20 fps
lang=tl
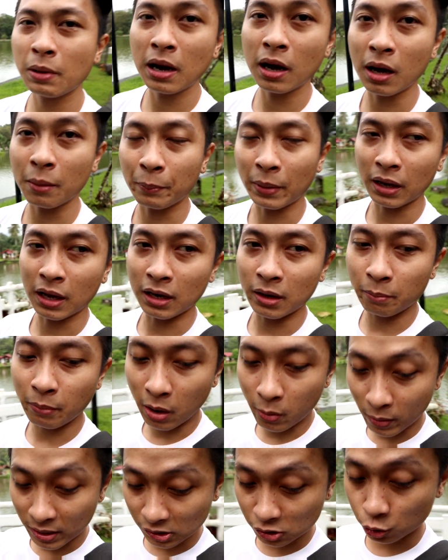ba kapag
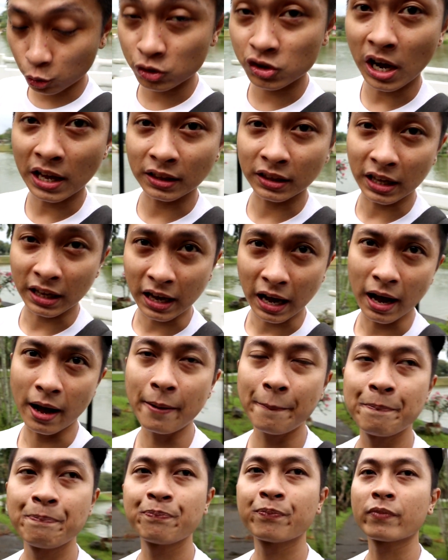halimbawa estudyante
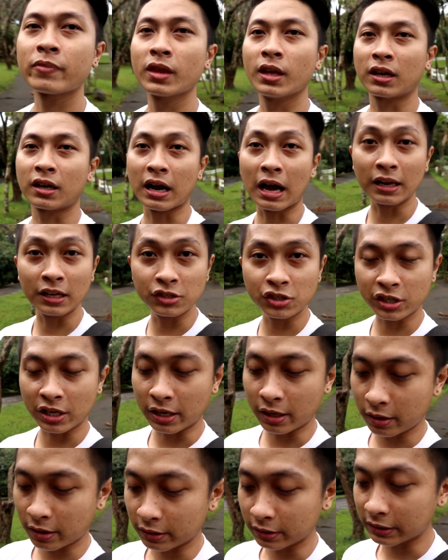ka, college
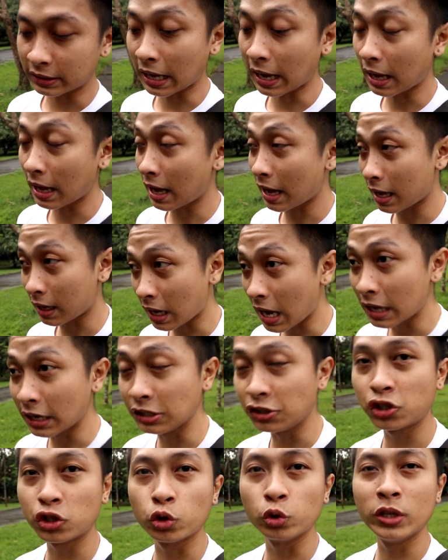na, uh,
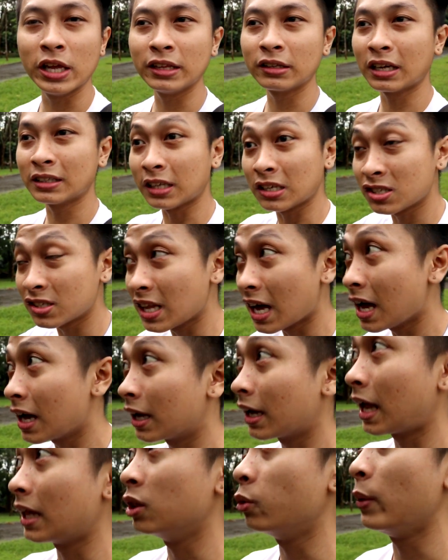college student ka tas
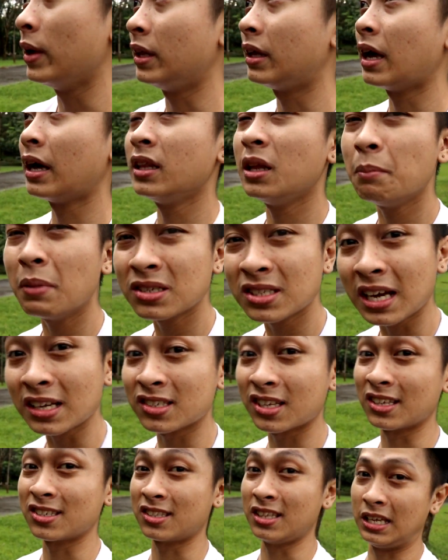nakagraduate ka, 'di ba
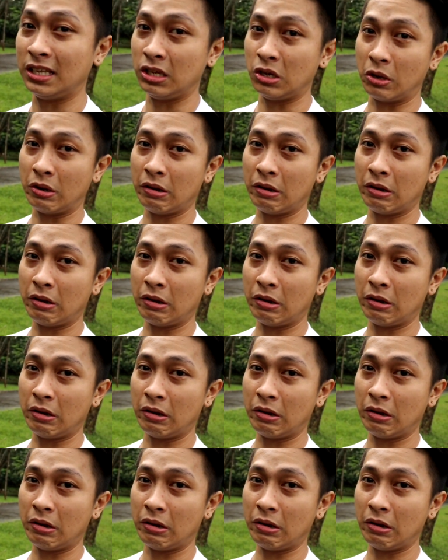success din